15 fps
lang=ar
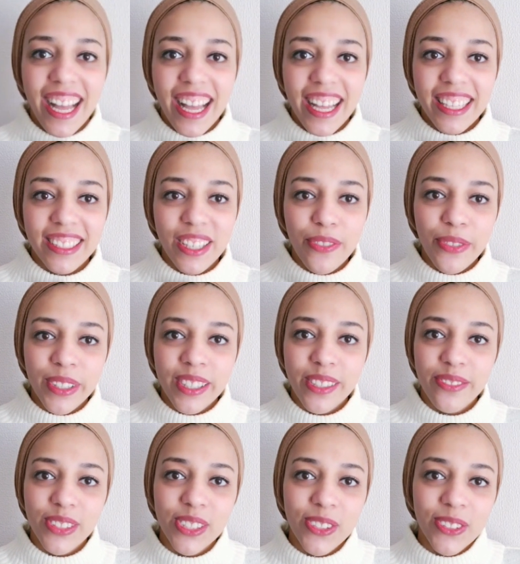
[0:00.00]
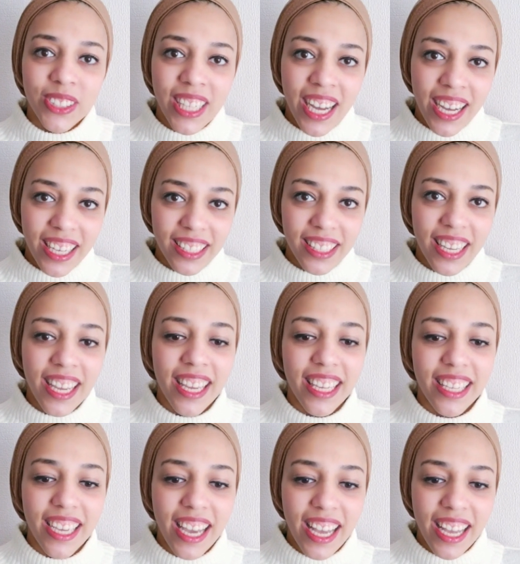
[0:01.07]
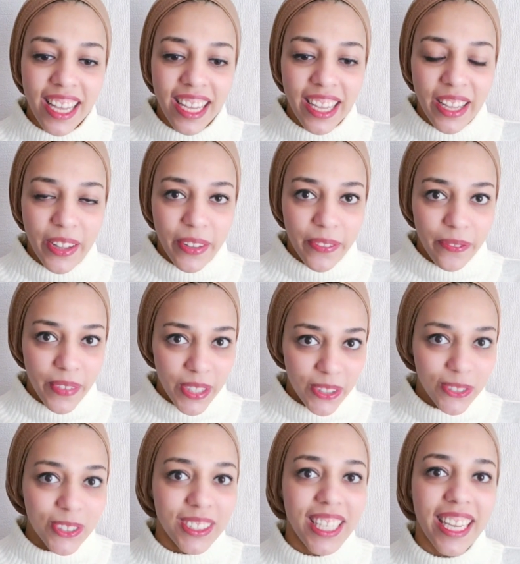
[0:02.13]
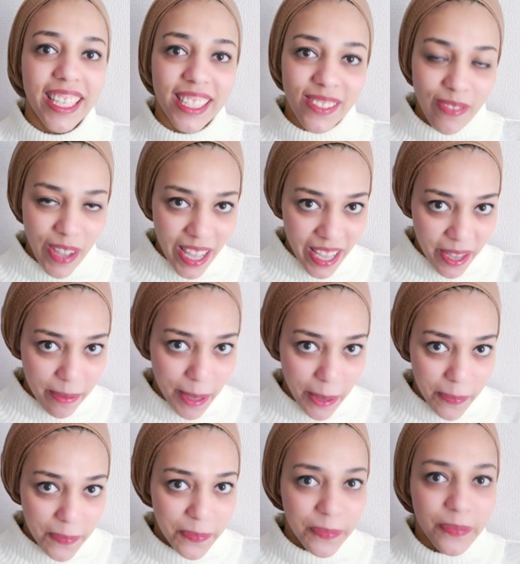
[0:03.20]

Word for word: آه، ضيفة الفيديو النهاردة هي بنوتة اسمها هبة